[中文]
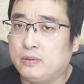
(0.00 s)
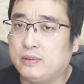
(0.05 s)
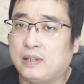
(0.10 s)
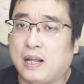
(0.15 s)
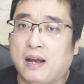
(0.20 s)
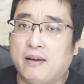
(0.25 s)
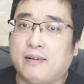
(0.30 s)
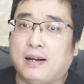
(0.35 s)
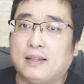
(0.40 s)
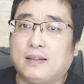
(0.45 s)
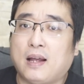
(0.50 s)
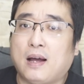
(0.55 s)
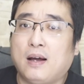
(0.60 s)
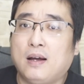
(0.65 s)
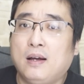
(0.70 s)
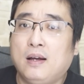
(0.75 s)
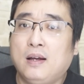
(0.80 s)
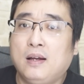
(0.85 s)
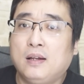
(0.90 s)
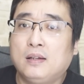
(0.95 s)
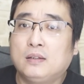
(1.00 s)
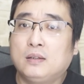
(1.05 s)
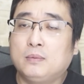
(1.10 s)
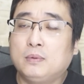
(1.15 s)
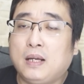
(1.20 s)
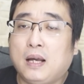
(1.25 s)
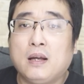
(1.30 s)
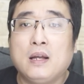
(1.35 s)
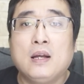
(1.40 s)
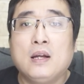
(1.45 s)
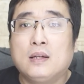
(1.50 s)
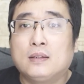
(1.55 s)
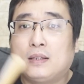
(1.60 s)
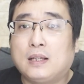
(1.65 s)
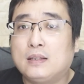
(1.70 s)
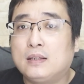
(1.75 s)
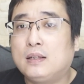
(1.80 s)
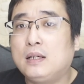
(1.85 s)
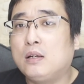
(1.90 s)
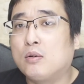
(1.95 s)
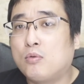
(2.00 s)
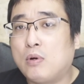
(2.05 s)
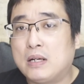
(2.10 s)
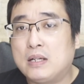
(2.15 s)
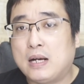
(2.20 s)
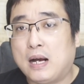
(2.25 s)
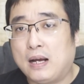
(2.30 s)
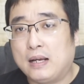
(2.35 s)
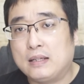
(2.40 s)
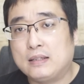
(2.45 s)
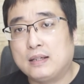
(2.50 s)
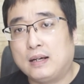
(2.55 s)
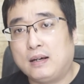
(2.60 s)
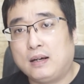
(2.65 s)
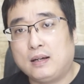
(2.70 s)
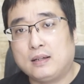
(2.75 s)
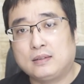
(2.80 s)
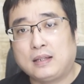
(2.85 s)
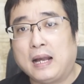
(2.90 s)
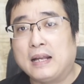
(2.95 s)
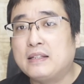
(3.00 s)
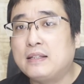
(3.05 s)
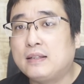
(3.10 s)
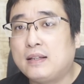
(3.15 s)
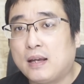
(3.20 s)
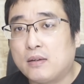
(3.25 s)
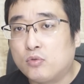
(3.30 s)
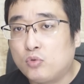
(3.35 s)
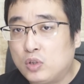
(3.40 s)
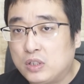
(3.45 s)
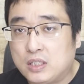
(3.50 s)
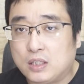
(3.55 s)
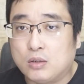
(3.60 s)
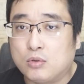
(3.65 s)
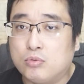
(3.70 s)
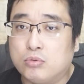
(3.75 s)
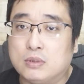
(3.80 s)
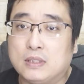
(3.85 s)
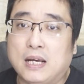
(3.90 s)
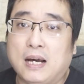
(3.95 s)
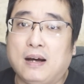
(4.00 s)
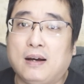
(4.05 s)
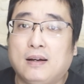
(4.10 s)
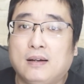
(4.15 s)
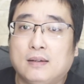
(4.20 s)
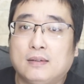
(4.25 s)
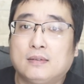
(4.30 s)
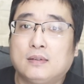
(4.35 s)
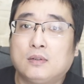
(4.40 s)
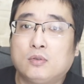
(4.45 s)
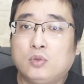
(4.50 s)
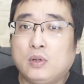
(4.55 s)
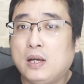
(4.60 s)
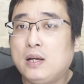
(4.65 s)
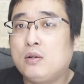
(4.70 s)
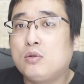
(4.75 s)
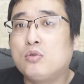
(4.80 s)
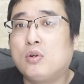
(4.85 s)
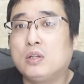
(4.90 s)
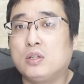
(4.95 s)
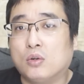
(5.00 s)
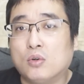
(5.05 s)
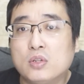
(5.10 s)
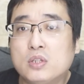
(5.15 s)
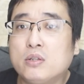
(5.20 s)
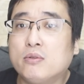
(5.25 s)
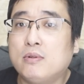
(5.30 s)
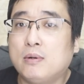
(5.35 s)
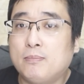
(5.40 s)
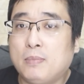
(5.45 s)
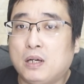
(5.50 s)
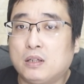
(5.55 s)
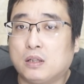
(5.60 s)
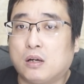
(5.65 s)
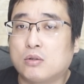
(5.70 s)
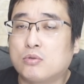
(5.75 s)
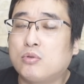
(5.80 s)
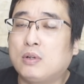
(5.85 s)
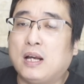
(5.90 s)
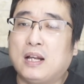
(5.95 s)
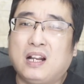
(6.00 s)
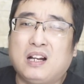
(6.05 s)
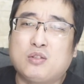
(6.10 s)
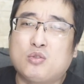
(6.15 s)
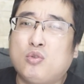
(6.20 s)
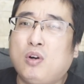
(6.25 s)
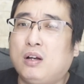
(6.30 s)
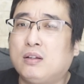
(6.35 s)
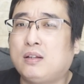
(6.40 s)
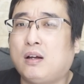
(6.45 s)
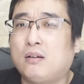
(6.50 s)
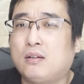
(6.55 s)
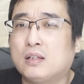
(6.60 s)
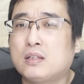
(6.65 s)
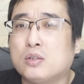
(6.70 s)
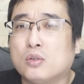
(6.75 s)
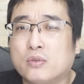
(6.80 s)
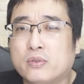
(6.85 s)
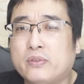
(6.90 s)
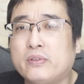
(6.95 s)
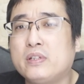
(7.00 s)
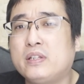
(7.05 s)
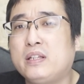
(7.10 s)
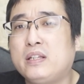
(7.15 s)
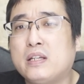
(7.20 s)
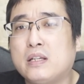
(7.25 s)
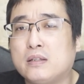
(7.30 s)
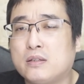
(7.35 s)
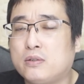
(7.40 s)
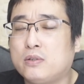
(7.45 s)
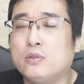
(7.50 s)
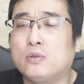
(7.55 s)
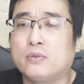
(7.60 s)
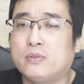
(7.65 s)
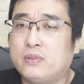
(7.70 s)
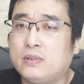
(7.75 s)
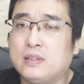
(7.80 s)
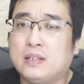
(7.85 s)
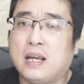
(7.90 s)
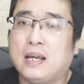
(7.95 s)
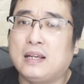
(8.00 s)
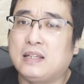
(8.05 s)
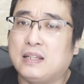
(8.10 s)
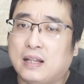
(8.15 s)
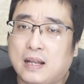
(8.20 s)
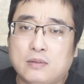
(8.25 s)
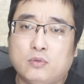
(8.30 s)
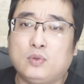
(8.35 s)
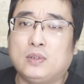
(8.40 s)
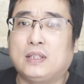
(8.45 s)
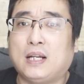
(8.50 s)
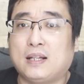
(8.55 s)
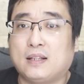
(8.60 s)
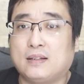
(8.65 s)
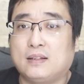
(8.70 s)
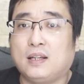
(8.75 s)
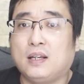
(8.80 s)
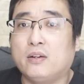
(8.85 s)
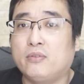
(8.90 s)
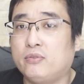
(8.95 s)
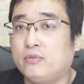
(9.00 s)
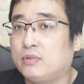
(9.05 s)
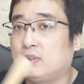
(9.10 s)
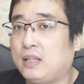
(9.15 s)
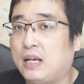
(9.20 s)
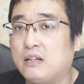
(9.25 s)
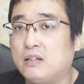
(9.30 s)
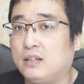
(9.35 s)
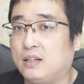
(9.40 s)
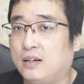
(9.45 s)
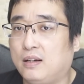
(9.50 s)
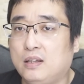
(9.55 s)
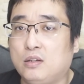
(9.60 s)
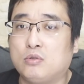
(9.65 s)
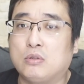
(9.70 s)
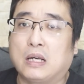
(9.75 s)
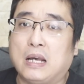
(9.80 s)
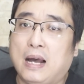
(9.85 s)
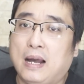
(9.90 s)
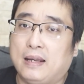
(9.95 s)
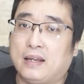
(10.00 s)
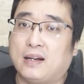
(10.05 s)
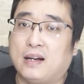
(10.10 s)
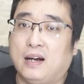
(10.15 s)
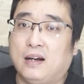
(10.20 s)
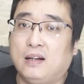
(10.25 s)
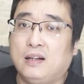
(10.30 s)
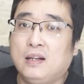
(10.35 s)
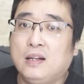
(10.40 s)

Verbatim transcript: 死台湾呢，对不对？大家可以观察一下啊，台积电最近的股价，虽然说有新闻报道出来了，创造了九四年九四年以来最大的跌幅，但是你可以去看一看，